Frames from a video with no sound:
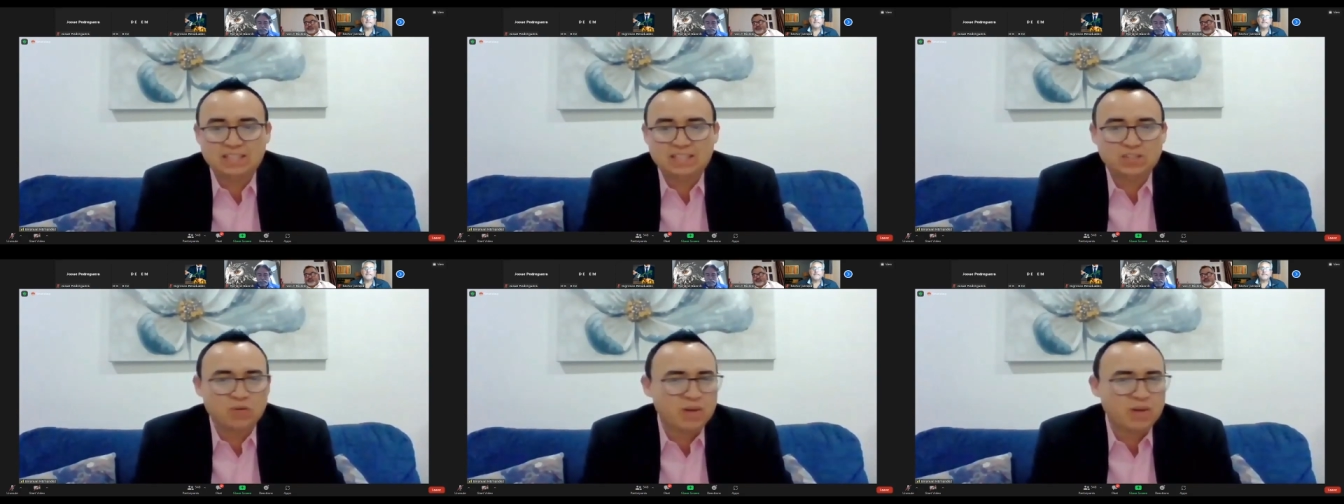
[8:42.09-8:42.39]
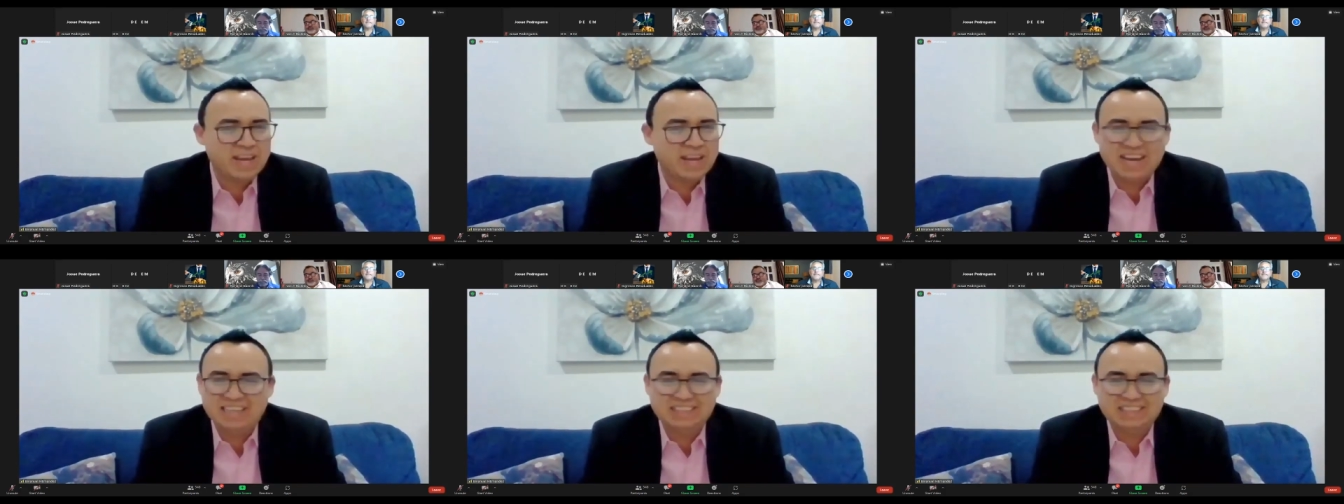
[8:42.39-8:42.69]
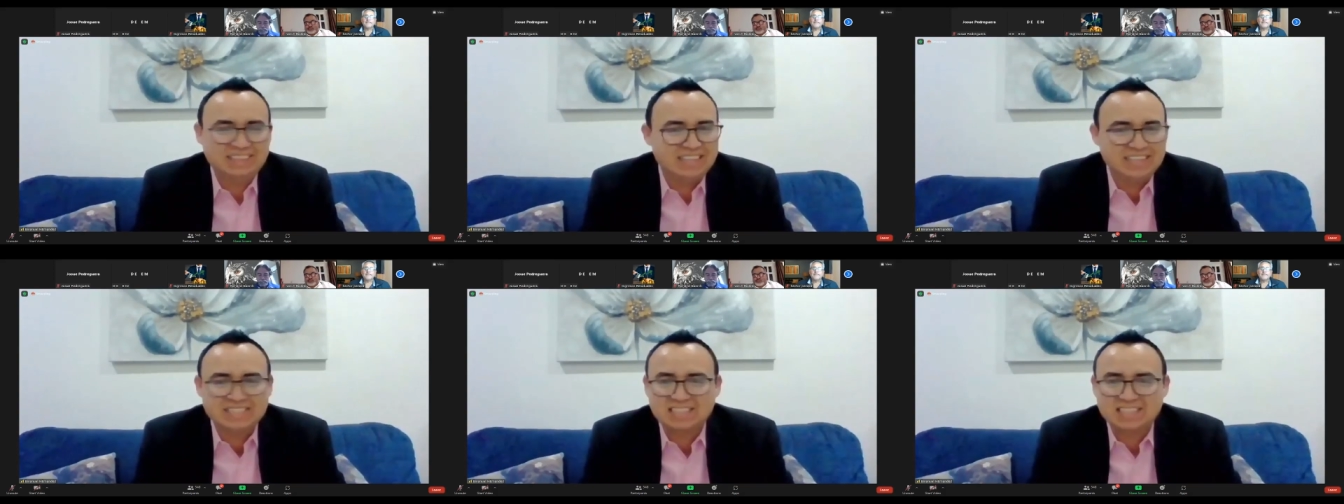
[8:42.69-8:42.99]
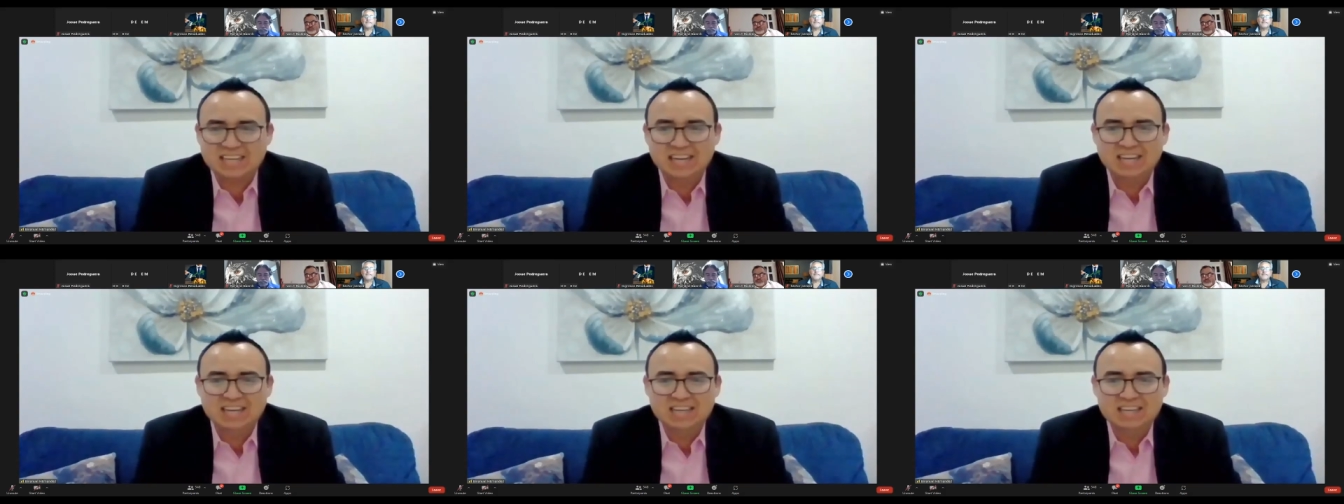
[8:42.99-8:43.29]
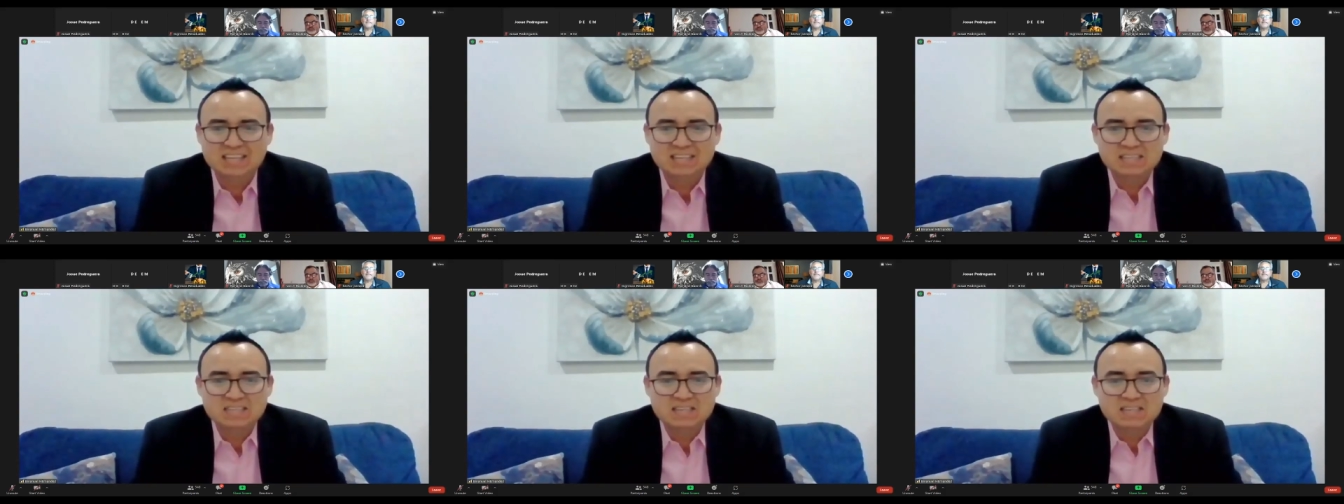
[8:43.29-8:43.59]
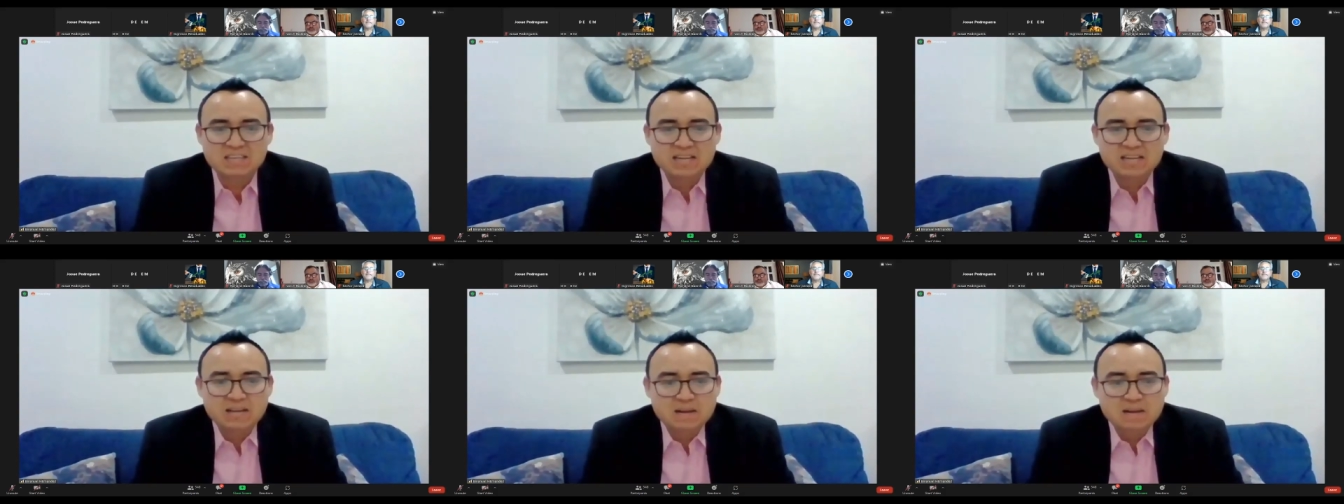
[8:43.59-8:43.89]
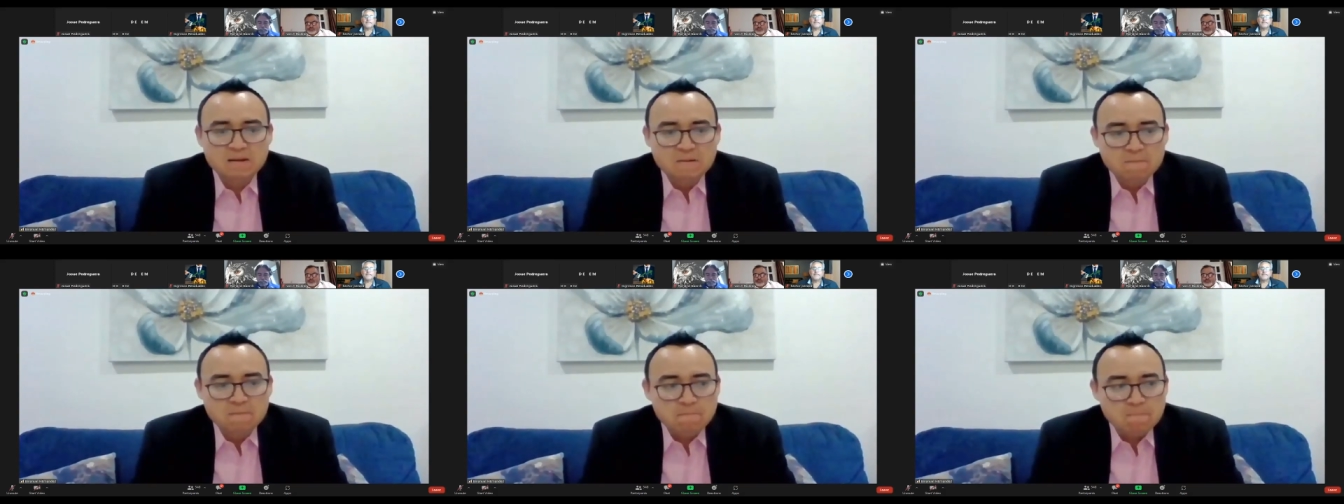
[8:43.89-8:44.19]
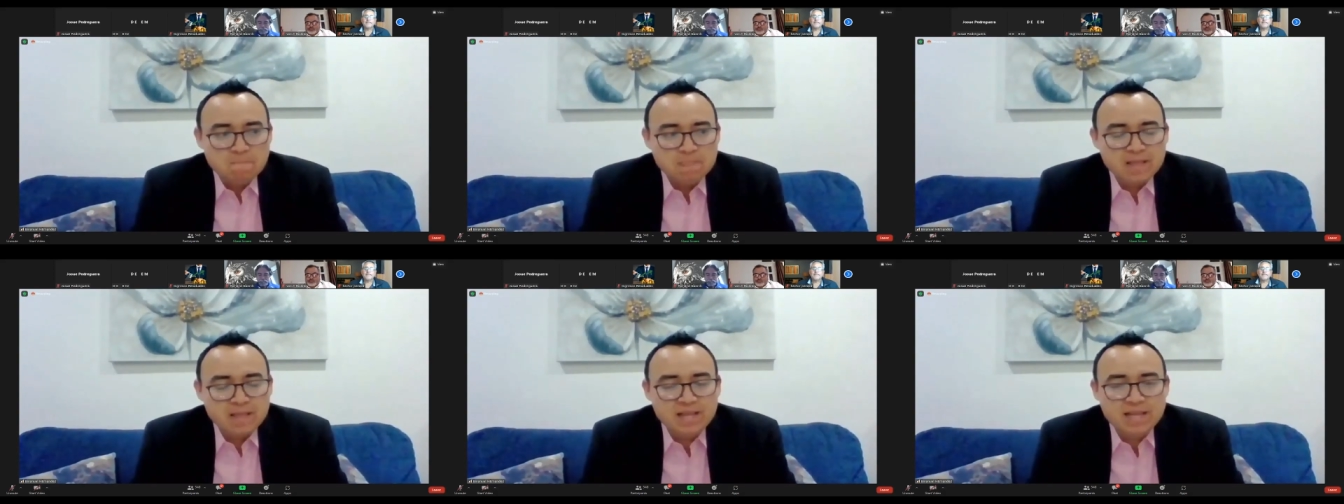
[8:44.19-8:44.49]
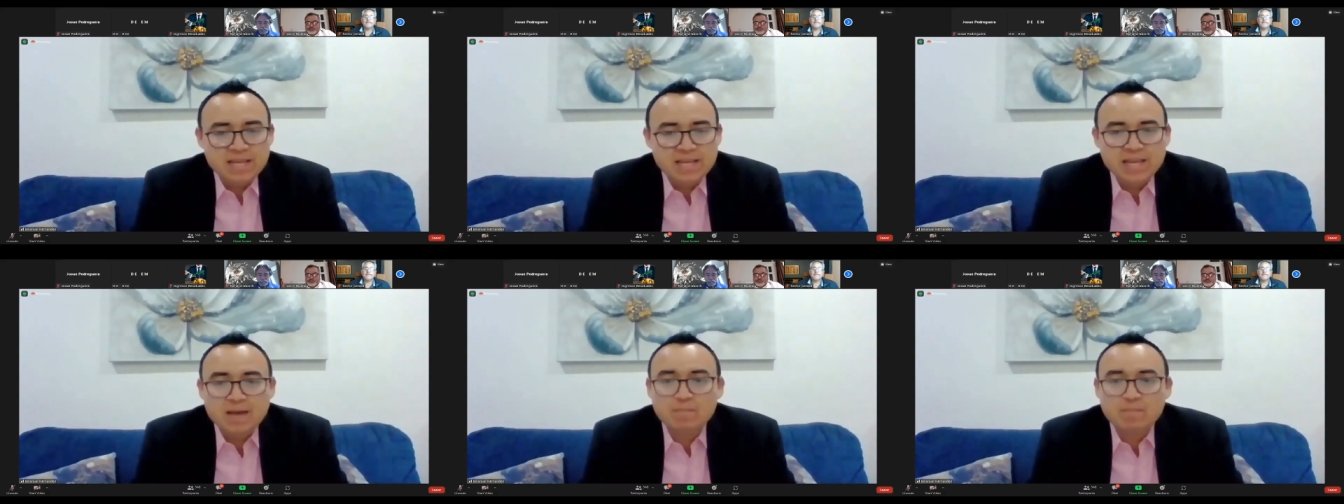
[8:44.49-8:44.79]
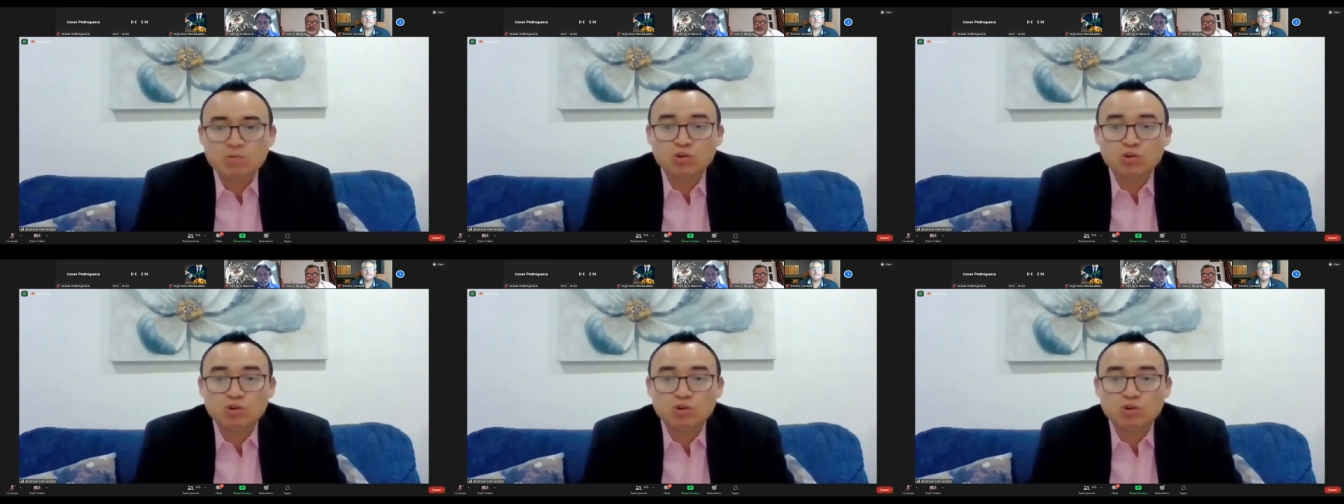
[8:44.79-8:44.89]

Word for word: gigantesca y hemos